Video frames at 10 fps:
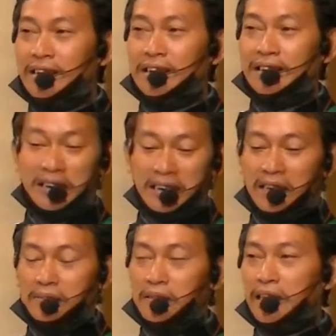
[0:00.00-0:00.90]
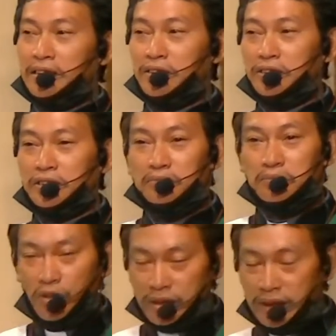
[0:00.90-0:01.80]
di na mga igsoon.
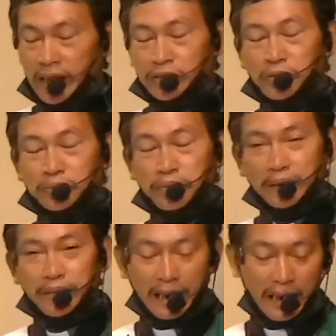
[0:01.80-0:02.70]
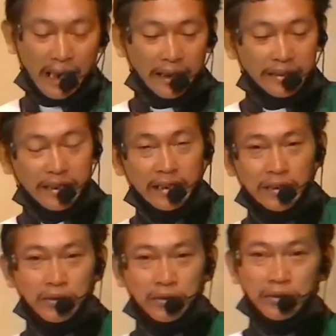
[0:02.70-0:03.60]
Mausa na atong pagpangalagad sa ginoo.